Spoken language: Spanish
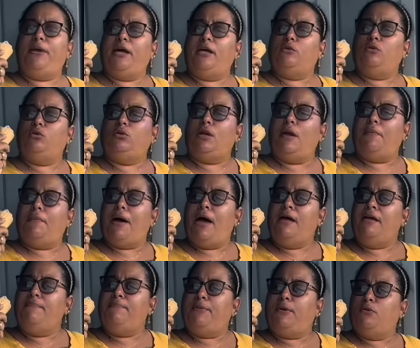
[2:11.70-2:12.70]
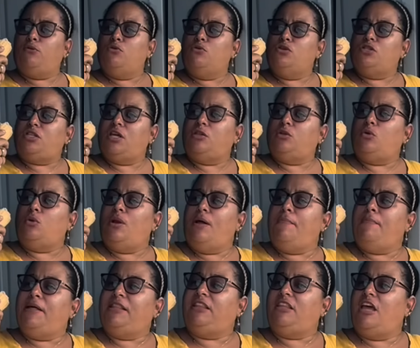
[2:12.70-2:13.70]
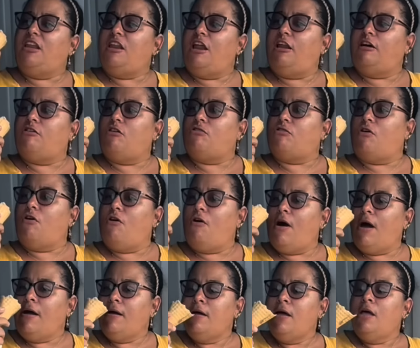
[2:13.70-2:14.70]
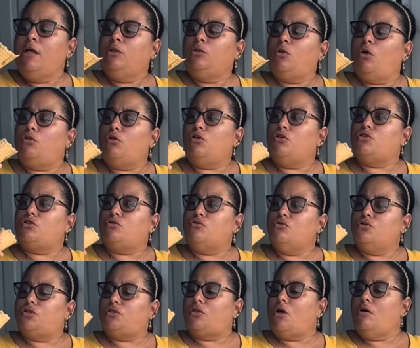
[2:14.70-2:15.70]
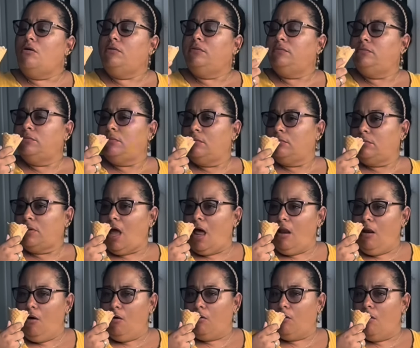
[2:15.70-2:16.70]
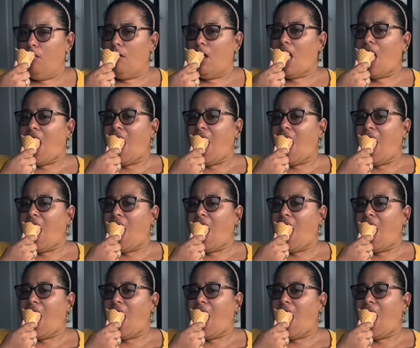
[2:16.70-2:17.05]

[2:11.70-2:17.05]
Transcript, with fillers: que tú trabajas y produces y tú le mantienes a la cocoa todos los gustos. Está loco, eh.